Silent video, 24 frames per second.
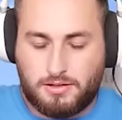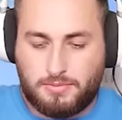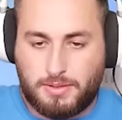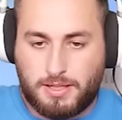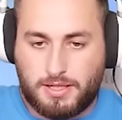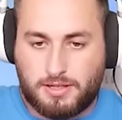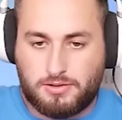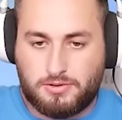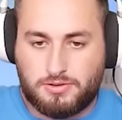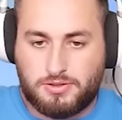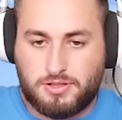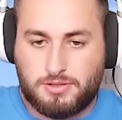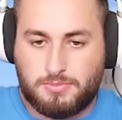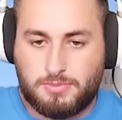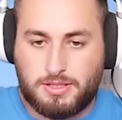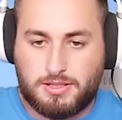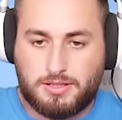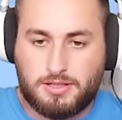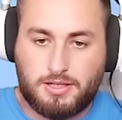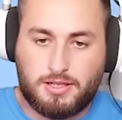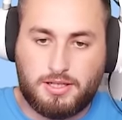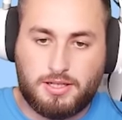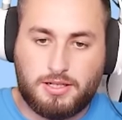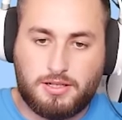Dobra, kończymy
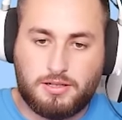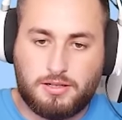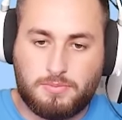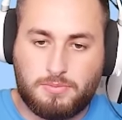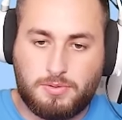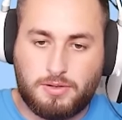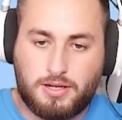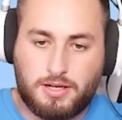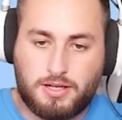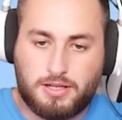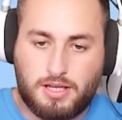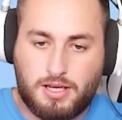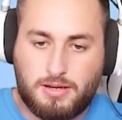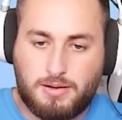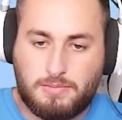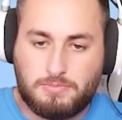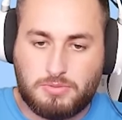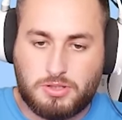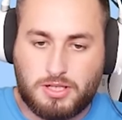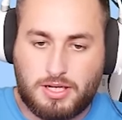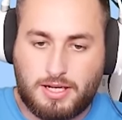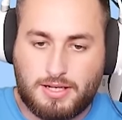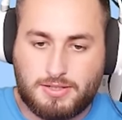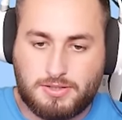te iglo, bo ja nie mam
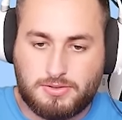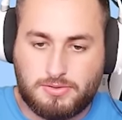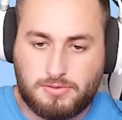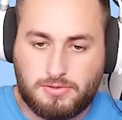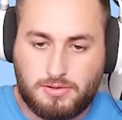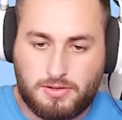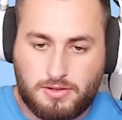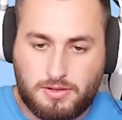czasu.